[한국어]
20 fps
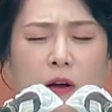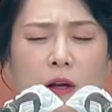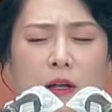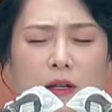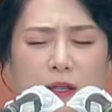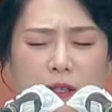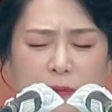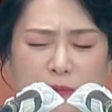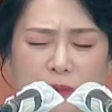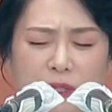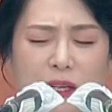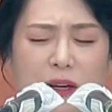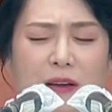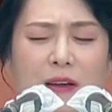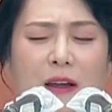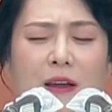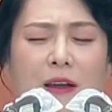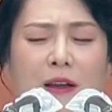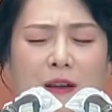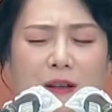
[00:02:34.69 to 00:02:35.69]

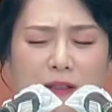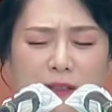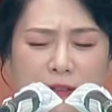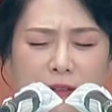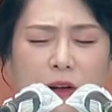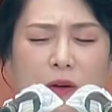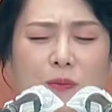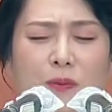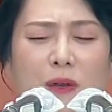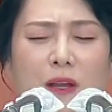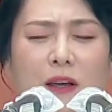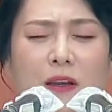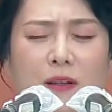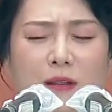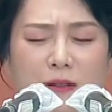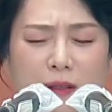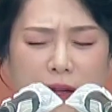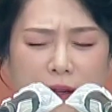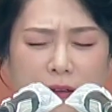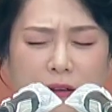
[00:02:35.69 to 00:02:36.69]
힘차게 뜨겁게
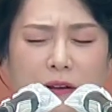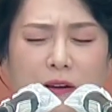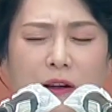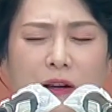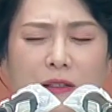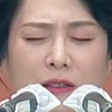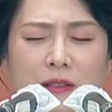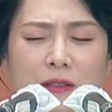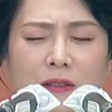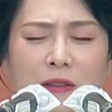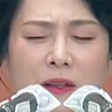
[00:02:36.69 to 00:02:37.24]
달려가는